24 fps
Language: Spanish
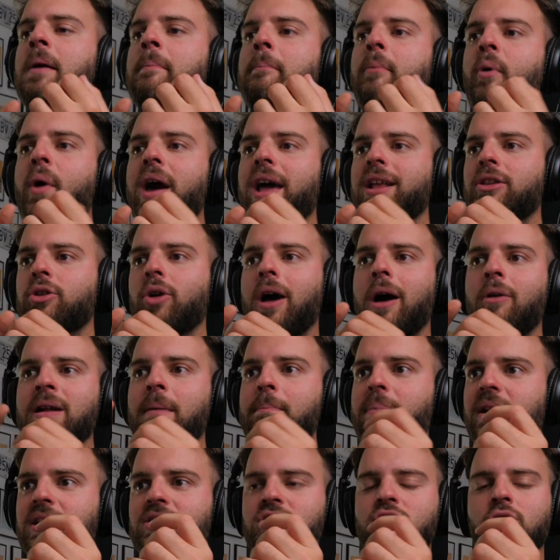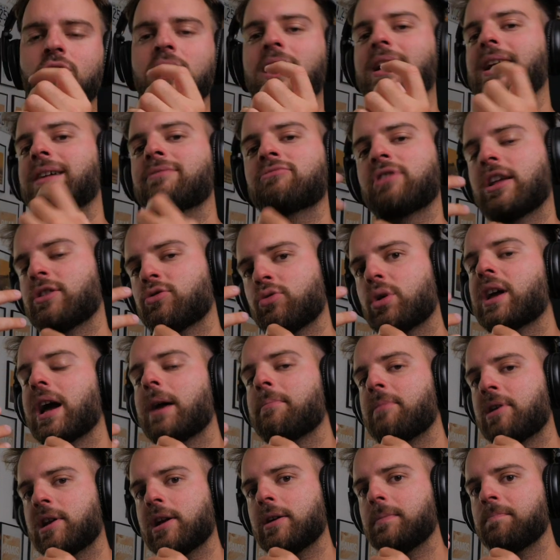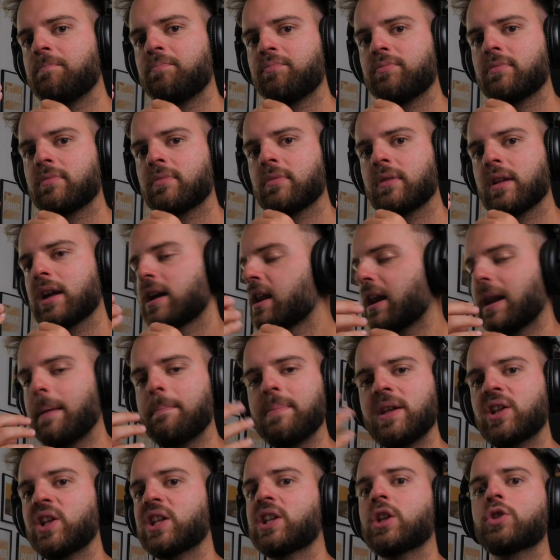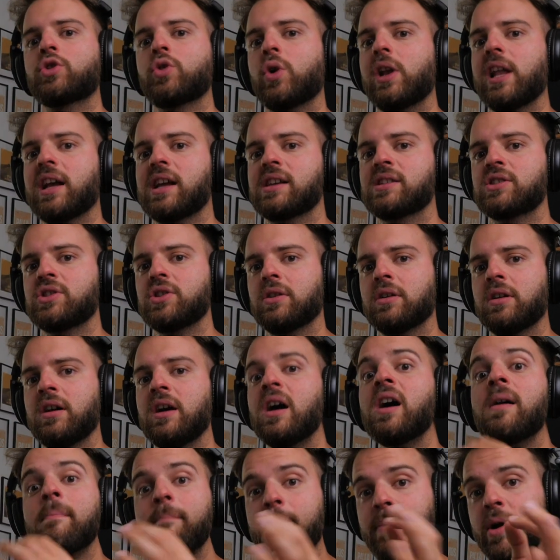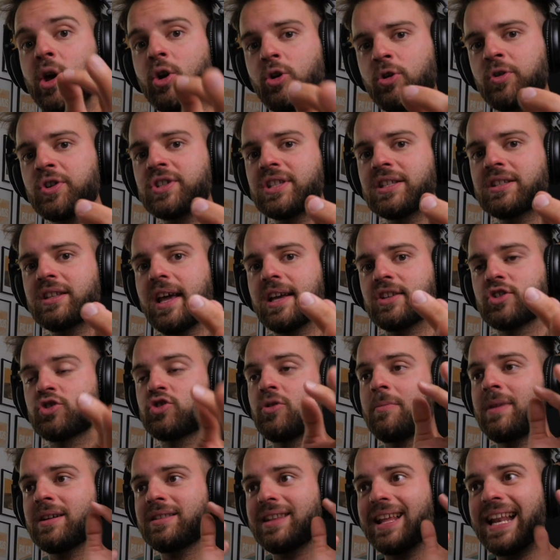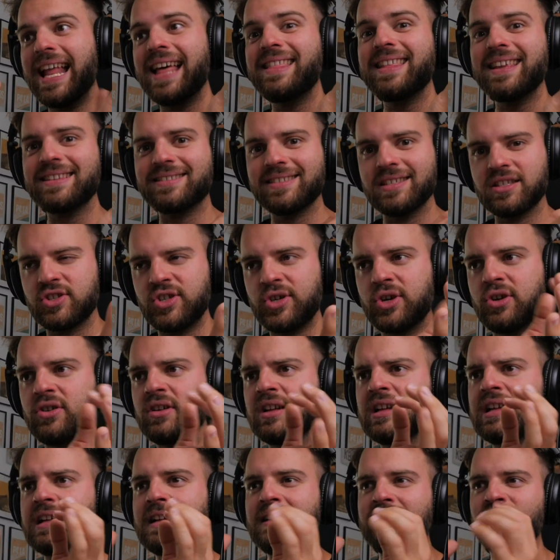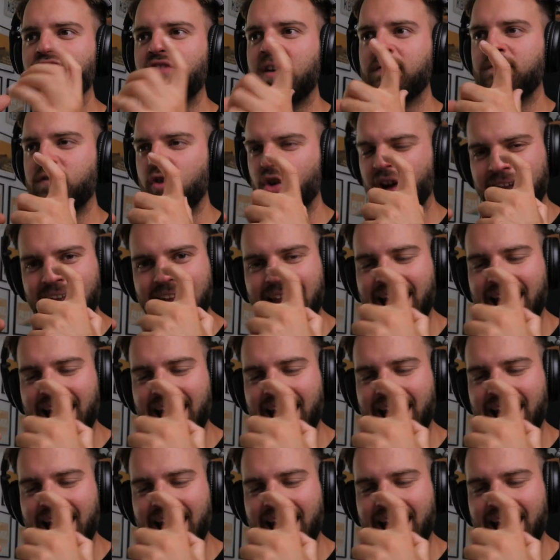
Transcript: puesto a una persona cantando a cámara, rápidamente toda la canción. Pero no hiciste eso, tomaste la decisión de enfocar a